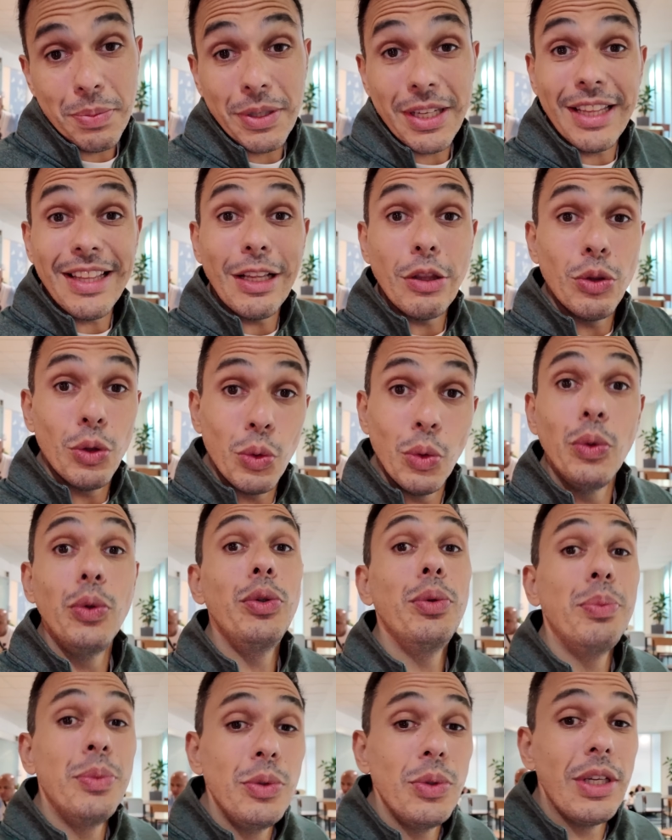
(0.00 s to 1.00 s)
porque tá
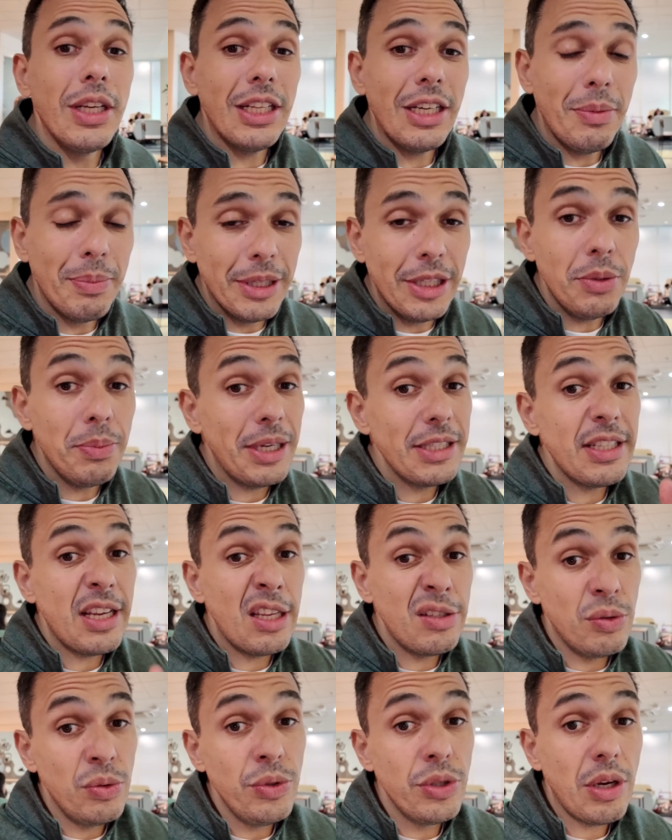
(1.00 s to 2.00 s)
todo mundo reclamando, mas a
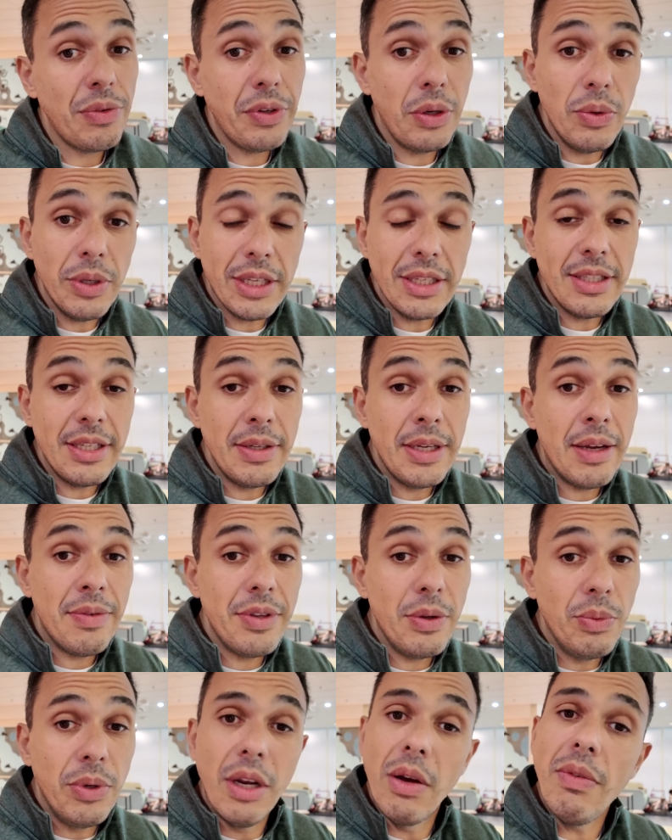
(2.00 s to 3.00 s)
Azul já falou que esse
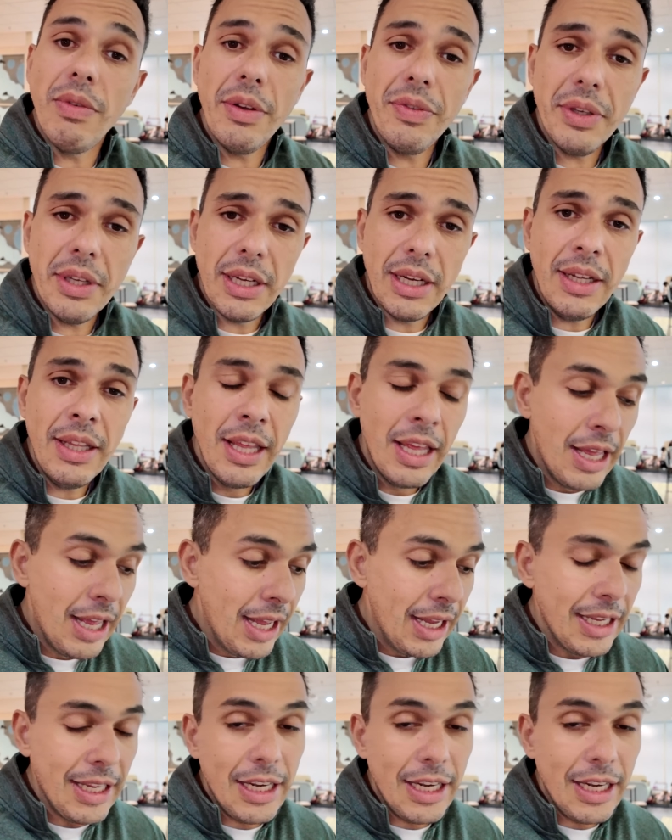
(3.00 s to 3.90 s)
avião não vai ficar